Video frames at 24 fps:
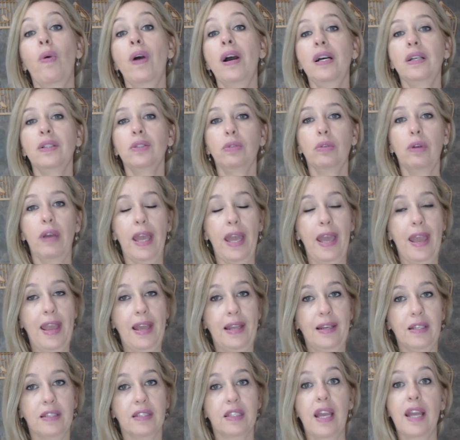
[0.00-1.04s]
quando
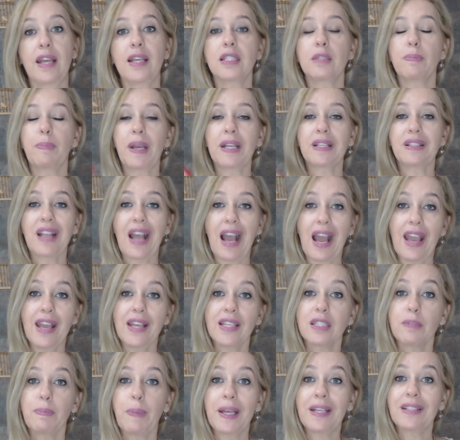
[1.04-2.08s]
eles respeita
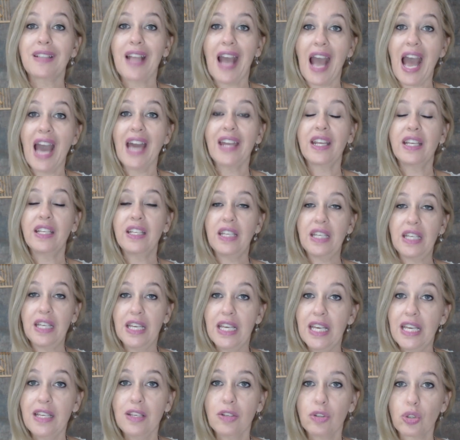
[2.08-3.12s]
respeitarem
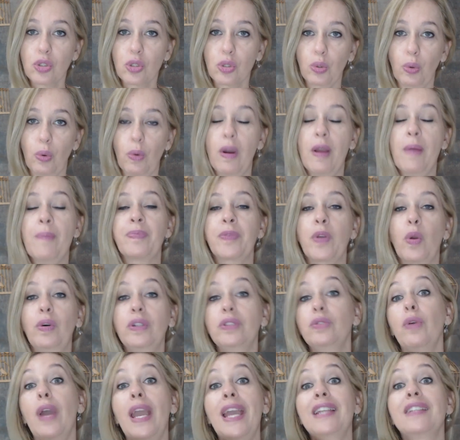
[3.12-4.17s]
isso,
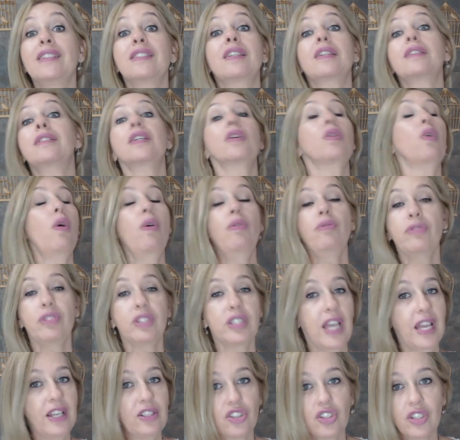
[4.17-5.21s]
quando eles se
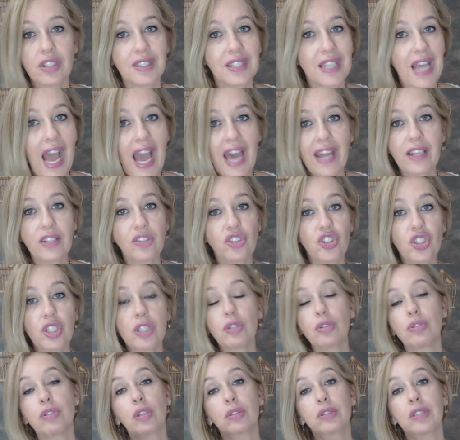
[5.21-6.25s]
conscientizarem
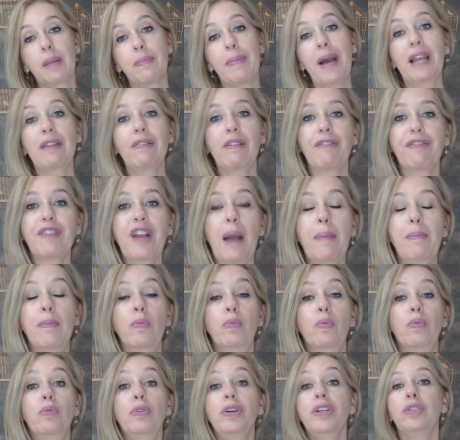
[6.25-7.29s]
disso, o seu trabalho vai ficar
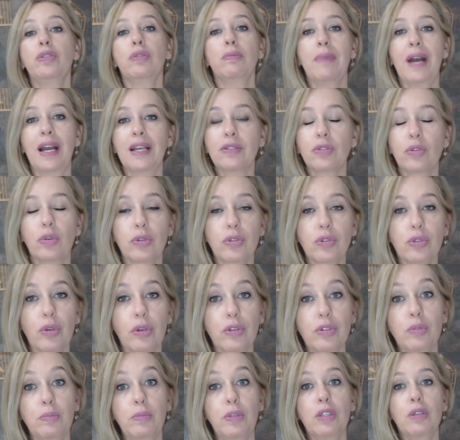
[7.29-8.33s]
muito mais
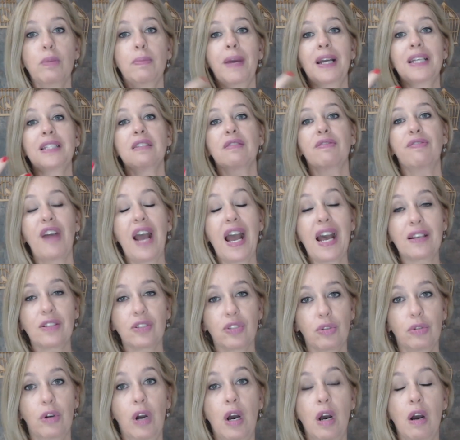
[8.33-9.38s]
gostoso, muito mais
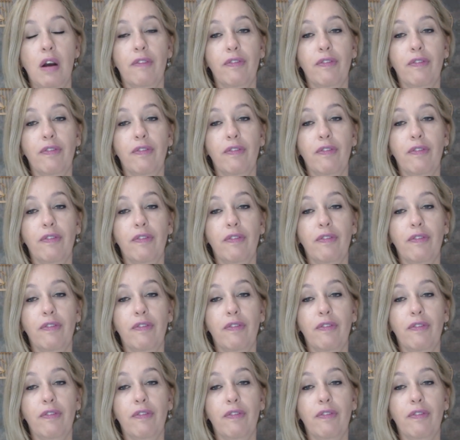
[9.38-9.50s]
fácil,